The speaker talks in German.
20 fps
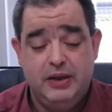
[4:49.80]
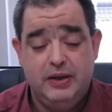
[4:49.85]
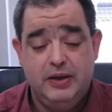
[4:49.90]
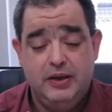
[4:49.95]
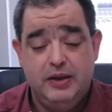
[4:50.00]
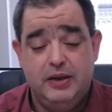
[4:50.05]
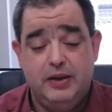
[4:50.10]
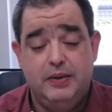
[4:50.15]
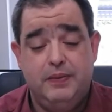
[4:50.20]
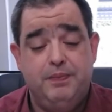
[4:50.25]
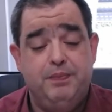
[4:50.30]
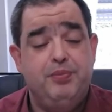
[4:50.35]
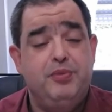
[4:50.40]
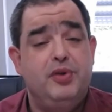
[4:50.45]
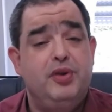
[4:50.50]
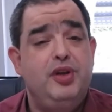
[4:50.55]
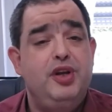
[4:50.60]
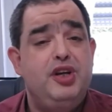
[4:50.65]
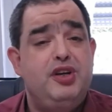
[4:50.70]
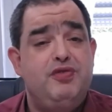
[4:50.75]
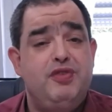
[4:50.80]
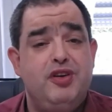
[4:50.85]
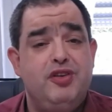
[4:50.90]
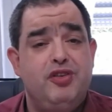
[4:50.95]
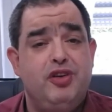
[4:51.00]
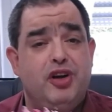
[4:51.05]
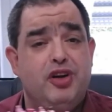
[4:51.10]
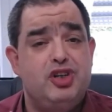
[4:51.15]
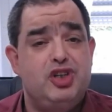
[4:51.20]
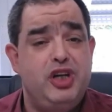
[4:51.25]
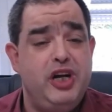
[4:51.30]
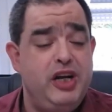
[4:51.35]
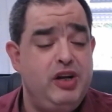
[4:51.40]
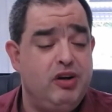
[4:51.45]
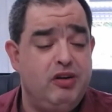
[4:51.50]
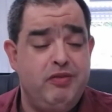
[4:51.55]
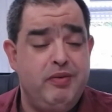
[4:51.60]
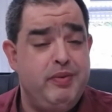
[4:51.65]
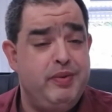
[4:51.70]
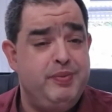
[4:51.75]
Ähm, nicht, wenn sie da steht oder
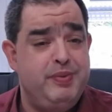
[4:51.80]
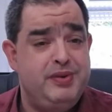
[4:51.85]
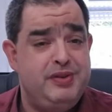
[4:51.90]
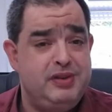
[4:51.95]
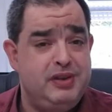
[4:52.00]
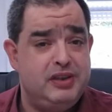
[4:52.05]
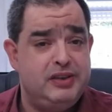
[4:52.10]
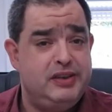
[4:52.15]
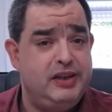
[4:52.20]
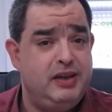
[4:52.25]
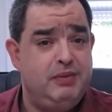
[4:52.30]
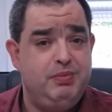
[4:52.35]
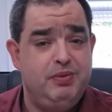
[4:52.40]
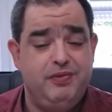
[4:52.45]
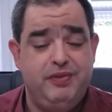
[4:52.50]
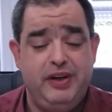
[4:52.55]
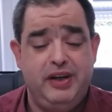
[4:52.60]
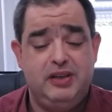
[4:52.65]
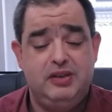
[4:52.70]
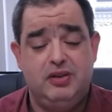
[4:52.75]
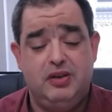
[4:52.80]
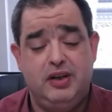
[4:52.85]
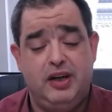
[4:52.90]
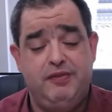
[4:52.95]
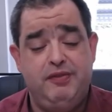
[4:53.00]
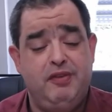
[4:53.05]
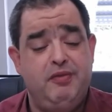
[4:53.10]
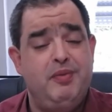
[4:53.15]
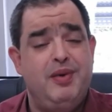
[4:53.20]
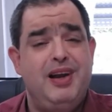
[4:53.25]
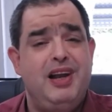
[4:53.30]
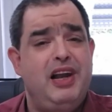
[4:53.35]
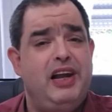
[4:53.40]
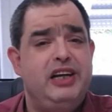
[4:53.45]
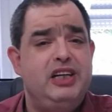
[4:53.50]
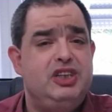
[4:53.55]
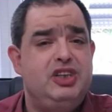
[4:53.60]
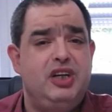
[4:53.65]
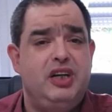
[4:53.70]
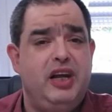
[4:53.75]
wenn man ein bisschen das Set bewegt, sondern einfach mal
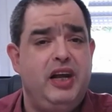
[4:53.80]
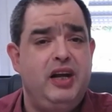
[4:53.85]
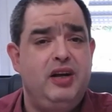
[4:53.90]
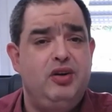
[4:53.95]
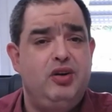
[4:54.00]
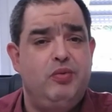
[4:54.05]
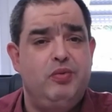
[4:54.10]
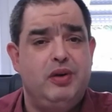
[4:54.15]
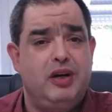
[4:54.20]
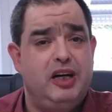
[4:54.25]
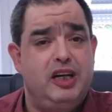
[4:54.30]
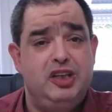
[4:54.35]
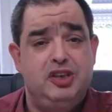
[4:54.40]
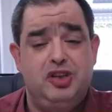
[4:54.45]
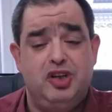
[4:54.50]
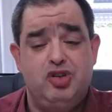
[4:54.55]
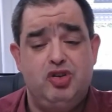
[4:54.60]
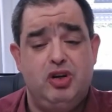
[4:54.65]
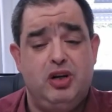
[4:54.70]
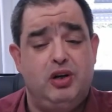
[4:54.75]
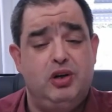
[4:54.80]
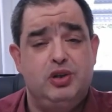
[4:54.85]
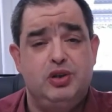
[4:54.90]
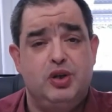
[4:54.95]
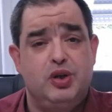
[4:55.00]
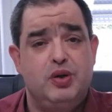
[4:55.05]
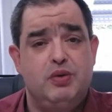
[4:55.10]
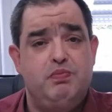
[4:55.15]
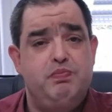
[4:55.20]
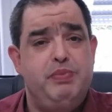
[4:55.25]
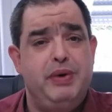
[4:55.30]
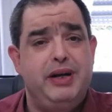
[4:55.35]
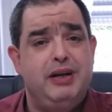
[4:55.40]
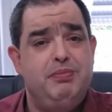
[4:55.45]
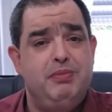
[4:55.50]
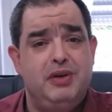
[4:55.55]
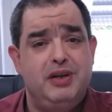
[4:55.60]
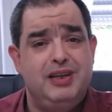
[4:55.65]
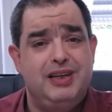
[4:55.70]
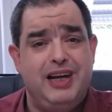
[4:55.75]
leicht dagegen kommt, reicht das schon aus und
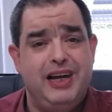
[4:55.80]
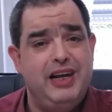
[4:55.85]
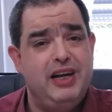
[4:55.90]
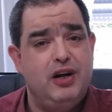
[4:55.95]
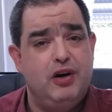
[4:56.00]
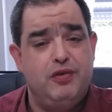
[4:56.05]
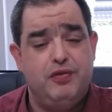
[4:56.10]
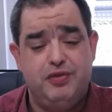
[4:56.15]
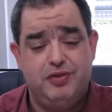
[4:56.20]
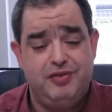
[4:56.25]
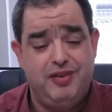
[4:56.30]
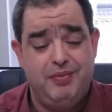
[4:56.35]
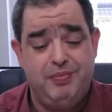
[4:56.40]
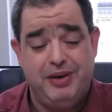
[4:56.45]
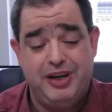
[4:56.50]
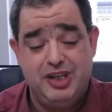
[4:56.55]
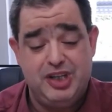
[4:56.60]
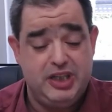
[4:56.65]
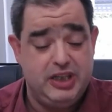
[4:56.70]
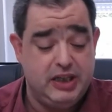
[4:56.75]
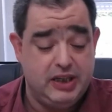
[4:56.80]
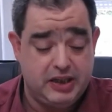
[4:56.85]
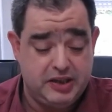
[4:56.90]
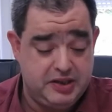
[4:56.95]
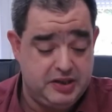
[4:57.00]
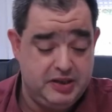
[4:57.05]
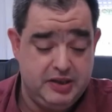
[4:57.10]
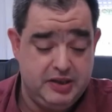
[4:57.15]
Batman geht auf Verbrecherjagd.